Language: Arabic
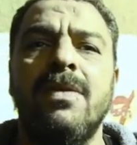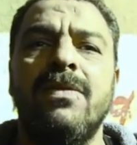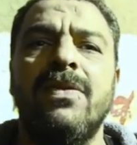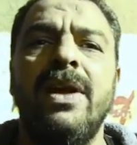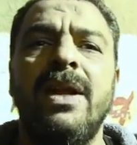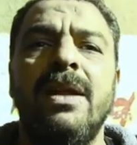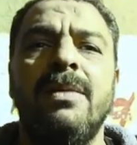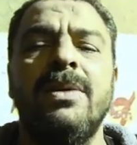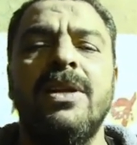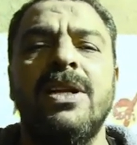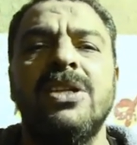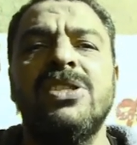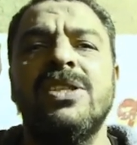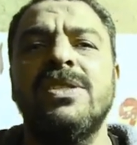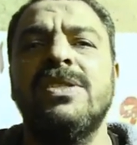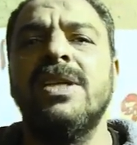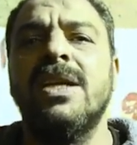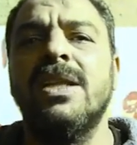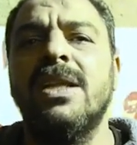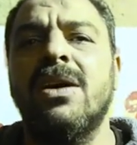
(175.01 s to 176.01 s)
فاحنا بنناشد
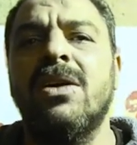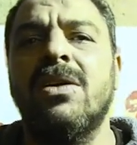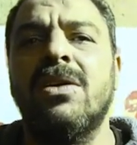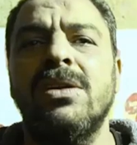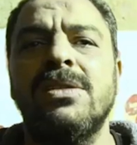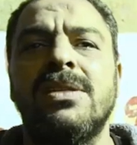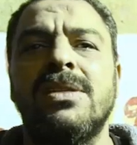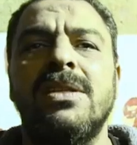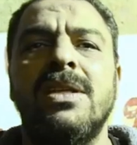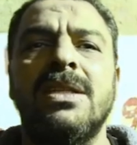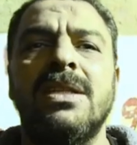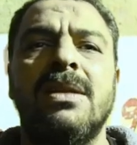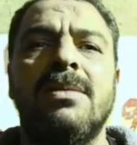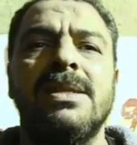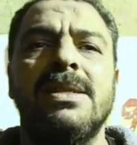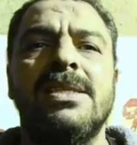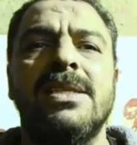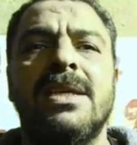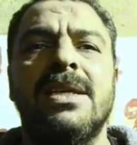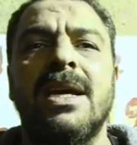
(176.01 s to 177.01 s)
السياده كرايس ان انت
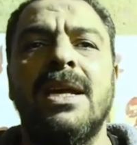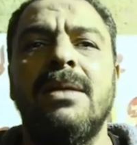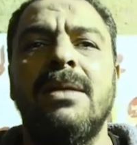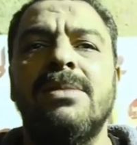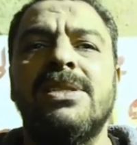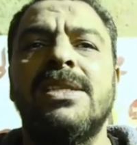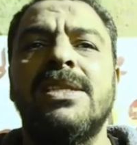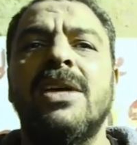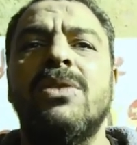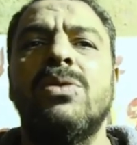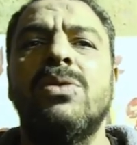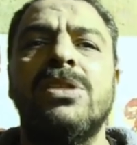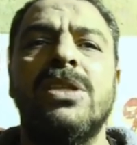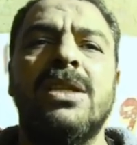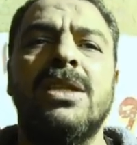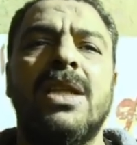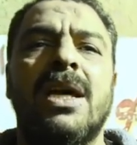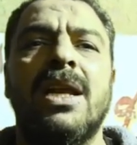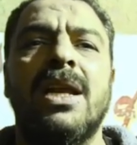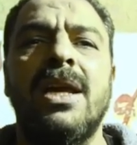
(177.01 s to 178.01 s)
بس تتكلم السيد وزير
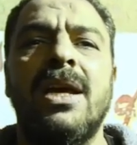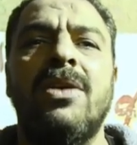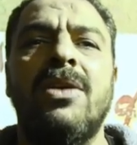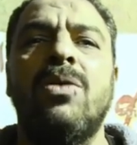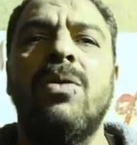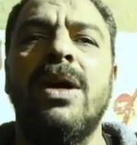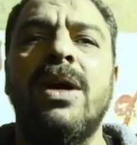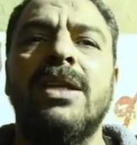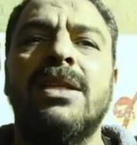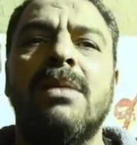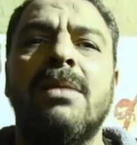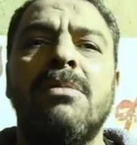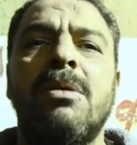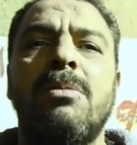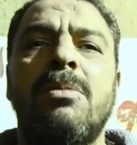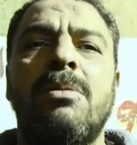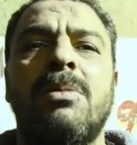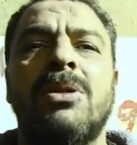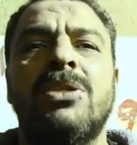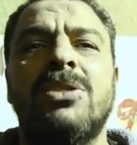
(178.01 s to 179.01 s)
الداخليه ان هو يهتم
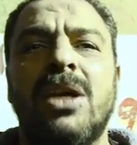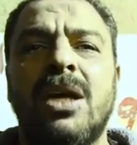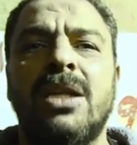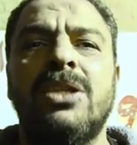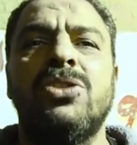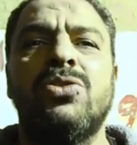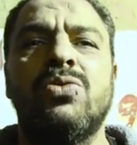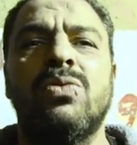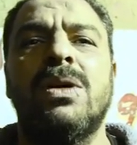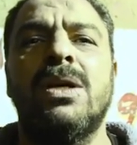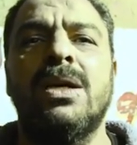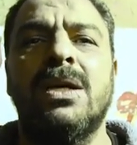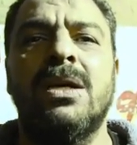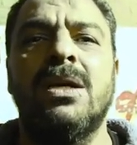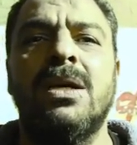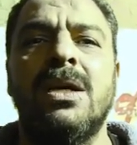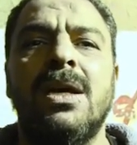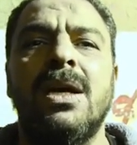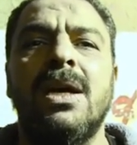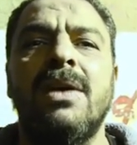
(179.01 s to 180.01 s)
بالمنطقه دي شويه
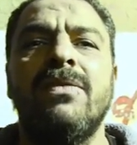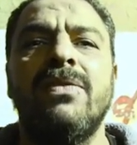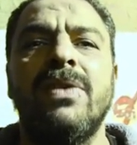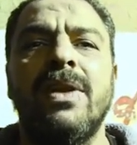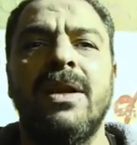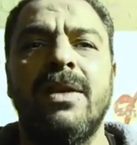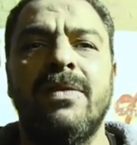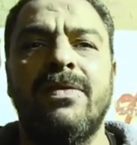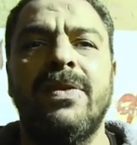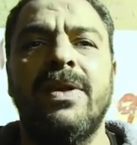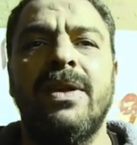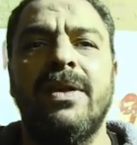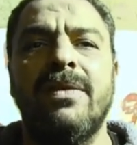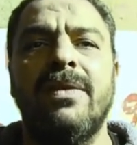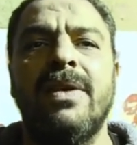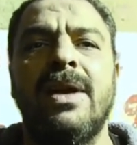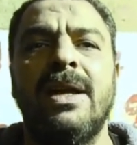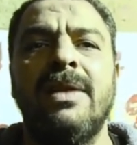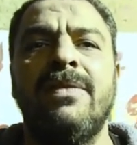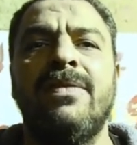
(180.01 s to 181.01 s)
في,
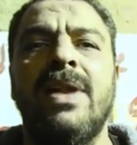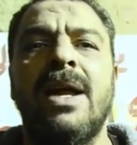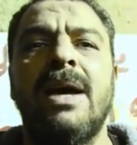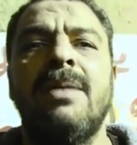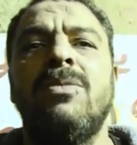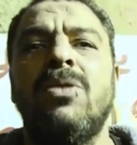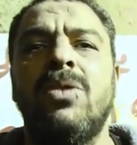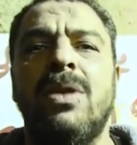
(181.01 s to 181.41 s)
في يعني في الامن